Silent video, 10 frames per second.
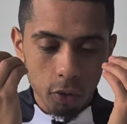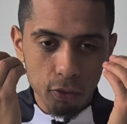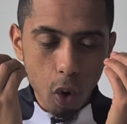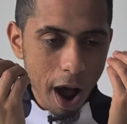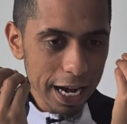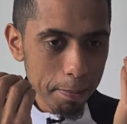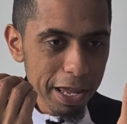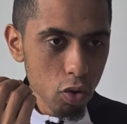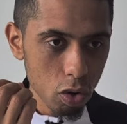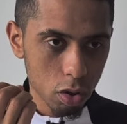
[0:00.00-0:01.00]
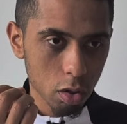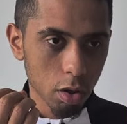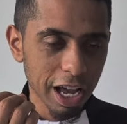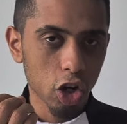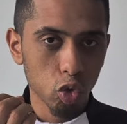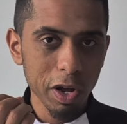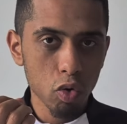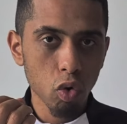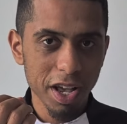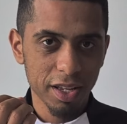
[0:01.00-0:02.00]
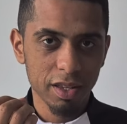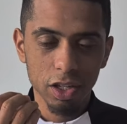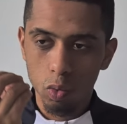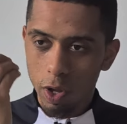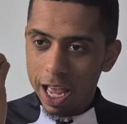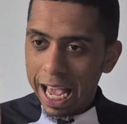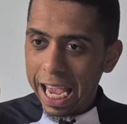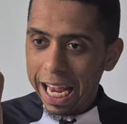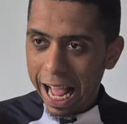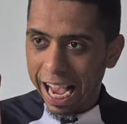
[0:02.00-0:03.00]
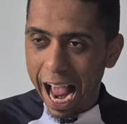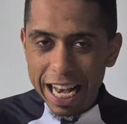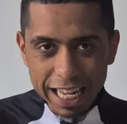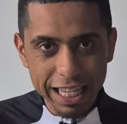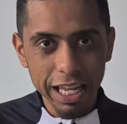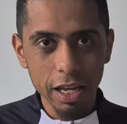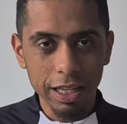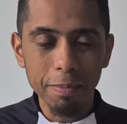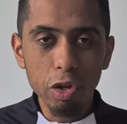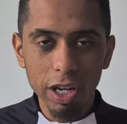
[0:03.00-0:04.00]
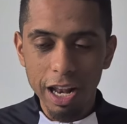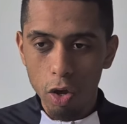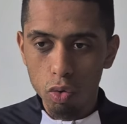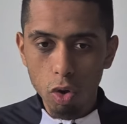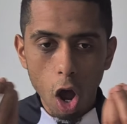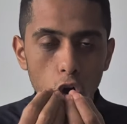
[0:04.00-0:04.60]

vois les minutes qu'a joué Kukureya cette saison et la qualité des minutes qu'il a eues,